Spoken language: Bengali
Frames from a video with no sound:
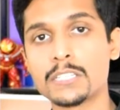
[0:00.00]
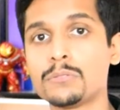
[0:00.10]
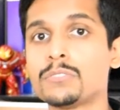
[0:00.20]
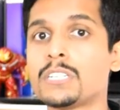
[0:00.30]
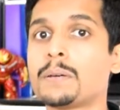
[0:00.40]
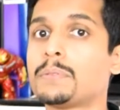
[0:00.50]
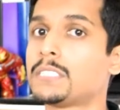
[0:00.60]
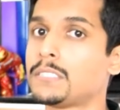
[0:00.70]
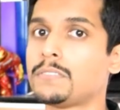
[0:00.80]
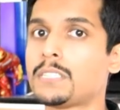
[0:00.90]
কিন্তু যেটা
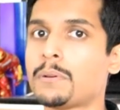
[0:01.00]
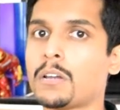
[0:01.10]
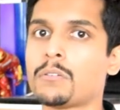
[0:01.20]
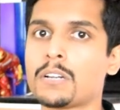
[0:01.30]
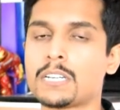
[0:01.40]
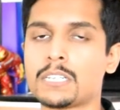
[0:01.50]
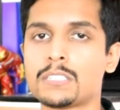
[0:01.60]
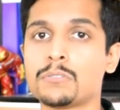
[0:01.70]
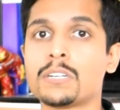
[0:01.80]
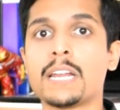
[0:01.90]
আপনার সিভিতে ভালো একটা
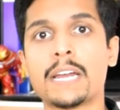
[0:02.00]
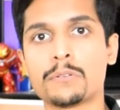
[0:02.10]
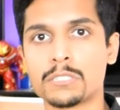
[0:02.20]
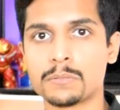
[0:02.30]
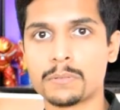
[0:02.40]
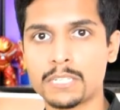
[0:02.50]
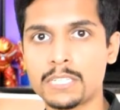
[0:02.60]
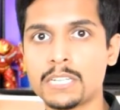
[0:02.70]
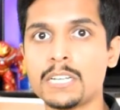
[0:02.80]
টোকেন অ্যাড করতে পারে